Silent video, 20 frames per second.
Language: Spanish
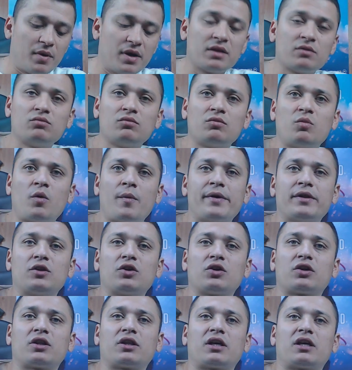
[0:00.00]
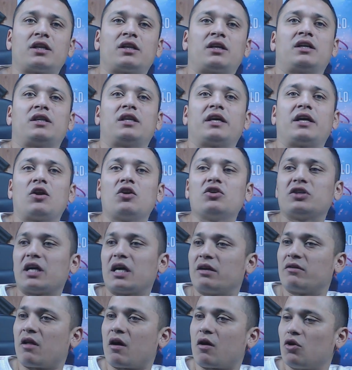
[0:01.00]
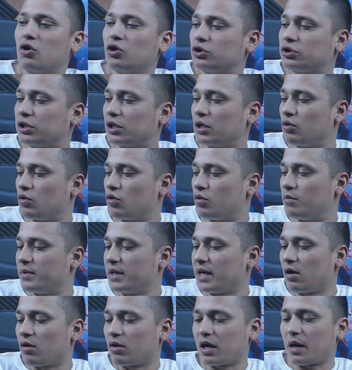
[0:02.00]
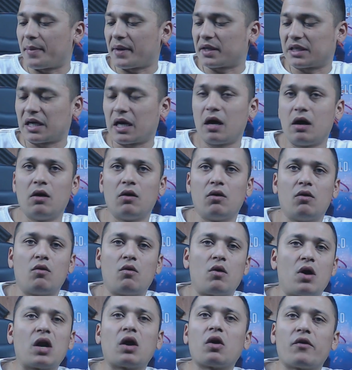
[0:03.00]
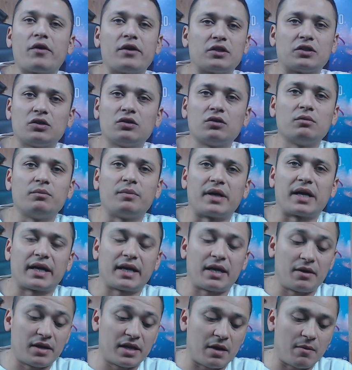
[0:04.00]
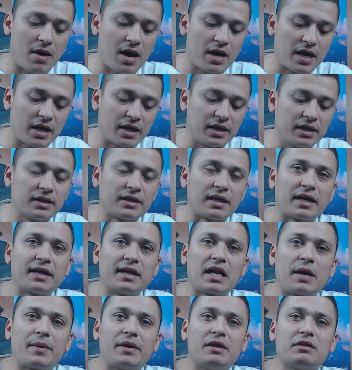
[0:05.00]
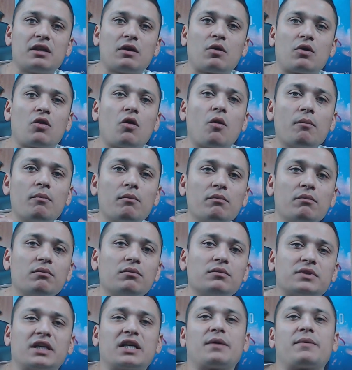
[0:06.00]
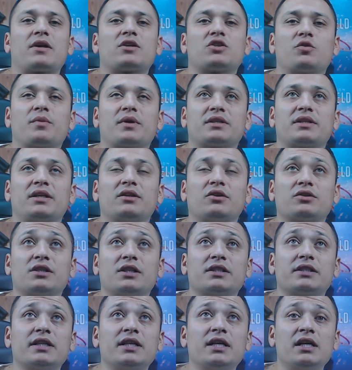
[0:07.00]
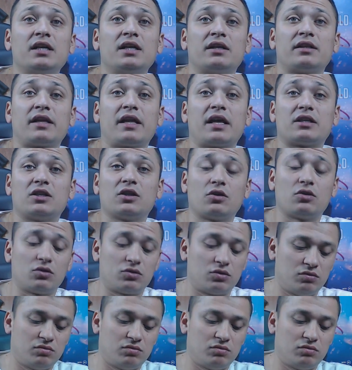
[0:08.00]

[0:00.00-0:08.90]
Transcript: ven un momento que te, quiero enseñar una cosa o mira lo que ha pasado o algo de eso para que ella baje aquí tranquilamente y cuando se lleve la sorpresa. Entonces, nada, chicos,